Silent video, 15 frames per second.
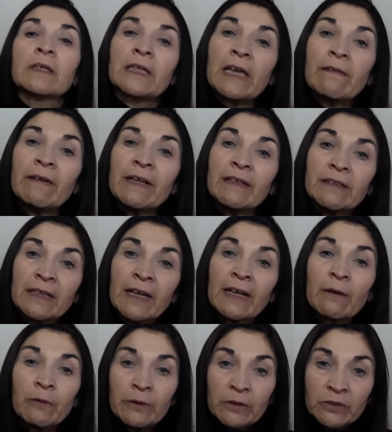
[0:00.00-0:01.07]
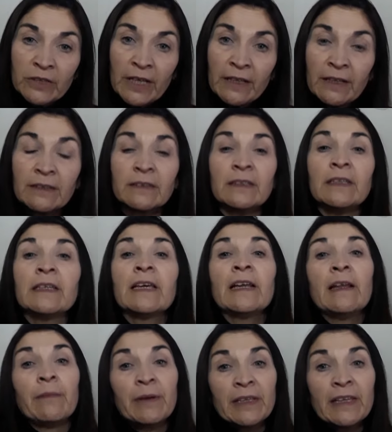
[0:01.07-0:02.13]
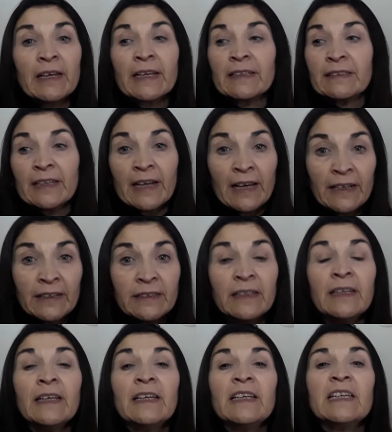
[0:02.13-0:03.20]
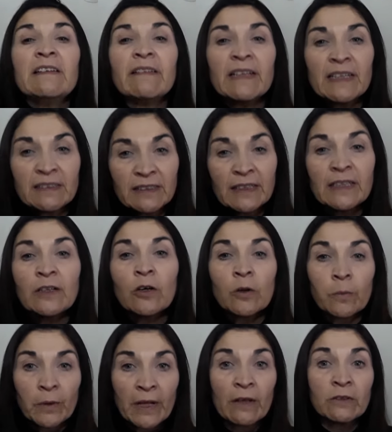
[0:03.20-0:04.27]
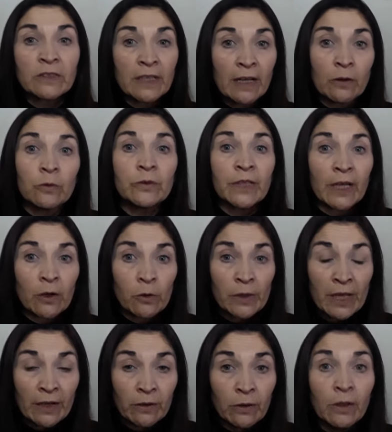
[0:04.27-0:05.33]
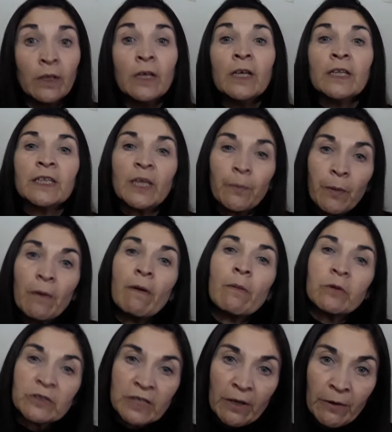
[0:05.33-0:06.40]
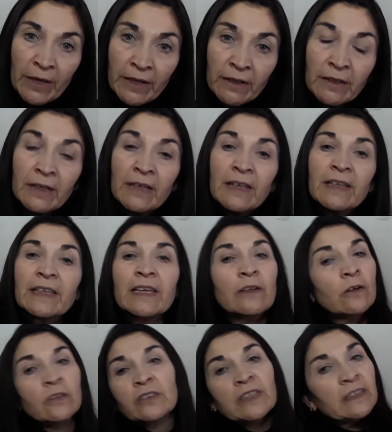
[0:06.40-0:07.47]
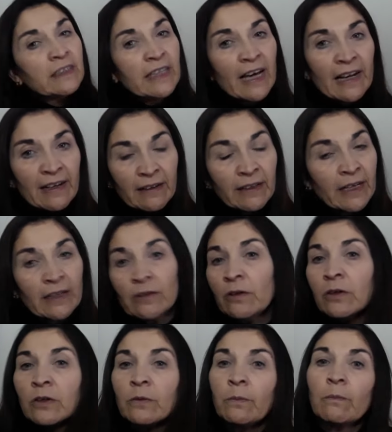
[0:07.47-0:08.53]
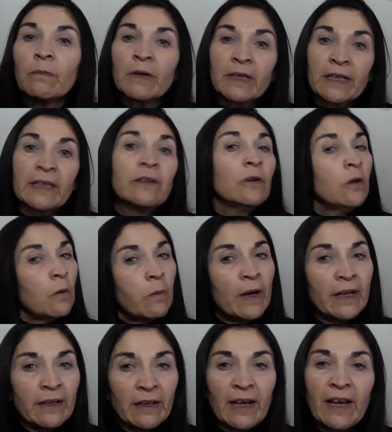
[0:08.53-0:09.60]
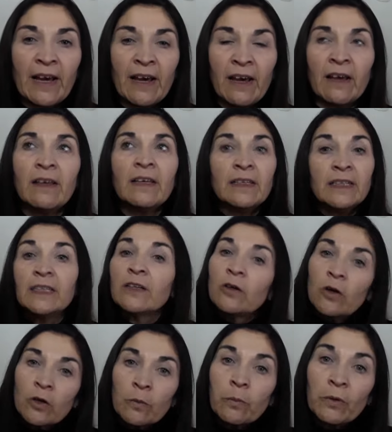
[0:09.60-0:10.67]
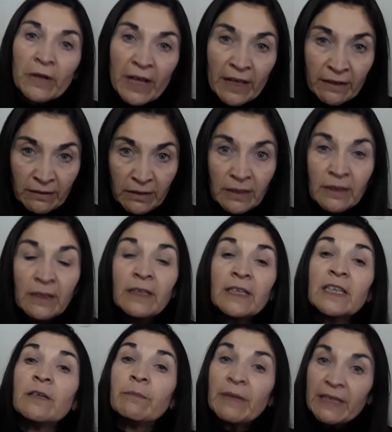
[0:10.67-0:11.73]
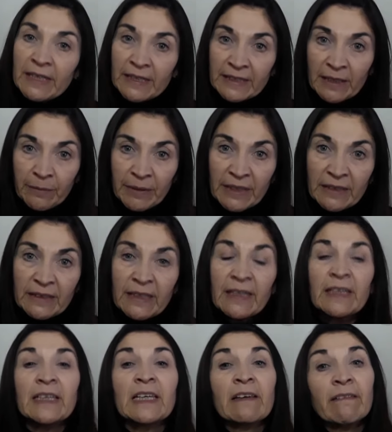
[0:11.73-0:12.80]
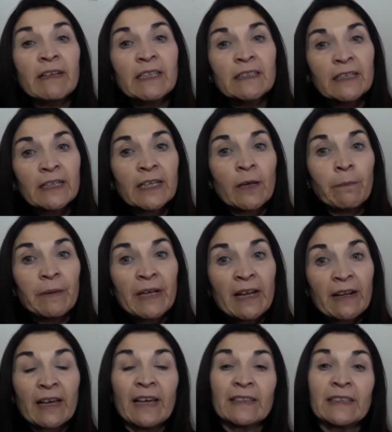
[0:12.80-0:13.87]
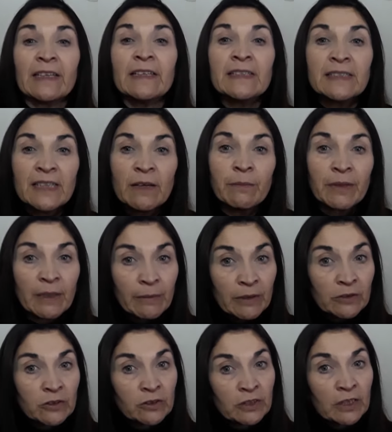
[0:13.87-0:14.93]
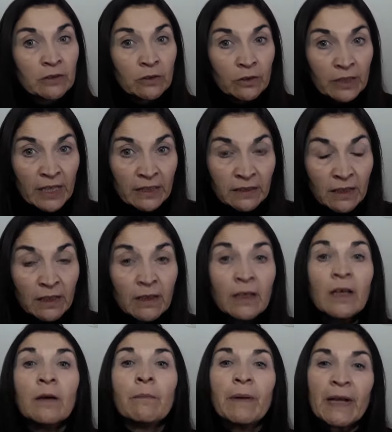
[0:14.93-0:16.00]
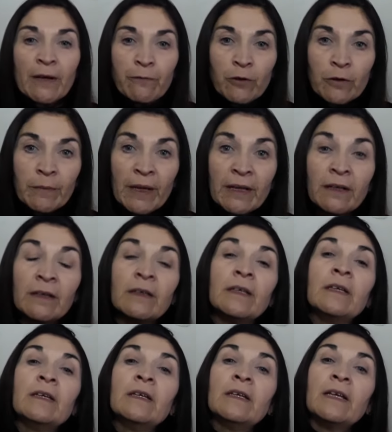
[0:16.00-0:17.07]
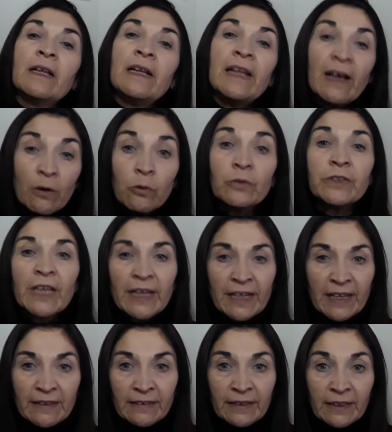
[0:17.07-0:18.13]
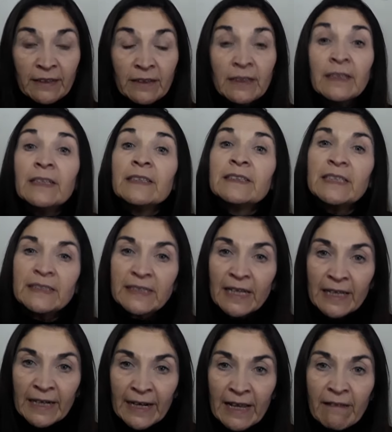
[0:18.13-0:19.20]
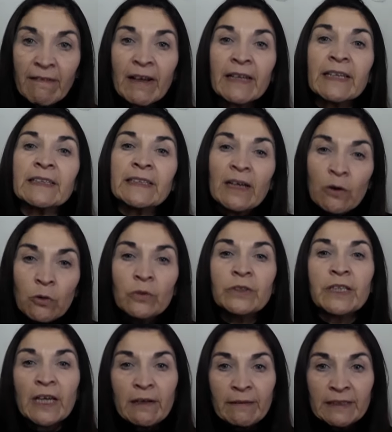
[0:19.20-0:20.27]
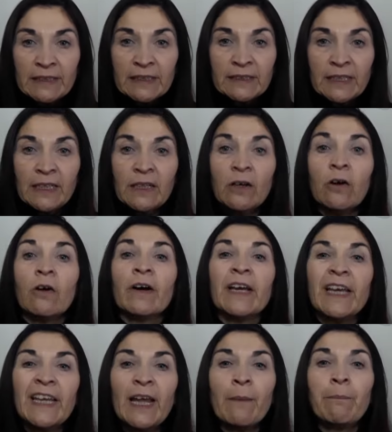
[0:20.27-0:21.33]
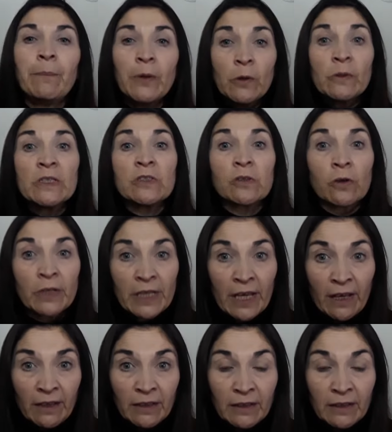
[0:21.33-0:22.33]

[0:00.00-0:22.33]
que iban a llegar a Buenos Aires y que en la medida que llegaran iban a ser incorporados a la Junta de Gobierno. Después vamos a ver que no los instalan, que no los, que no los van a incorporar inmediatamente y que van a tener que esperar hasta diciembre de 1810 para formar la Junta Grande sí se aclaraba que esta junta del 25 era provisoria,